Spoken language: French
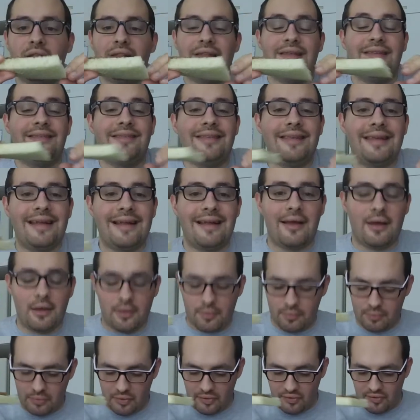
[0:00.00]
des éclats,
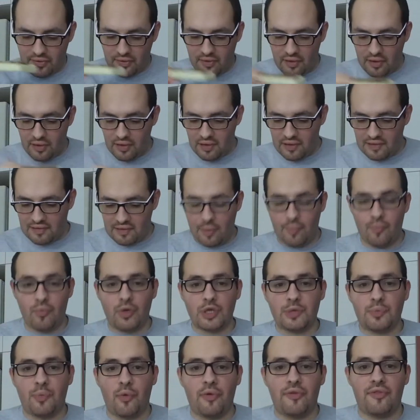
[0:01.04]
mais c'est moi
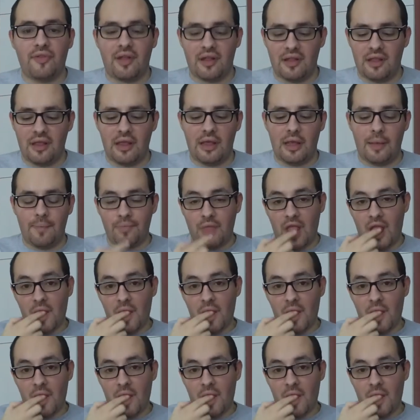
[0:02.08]
je pense à des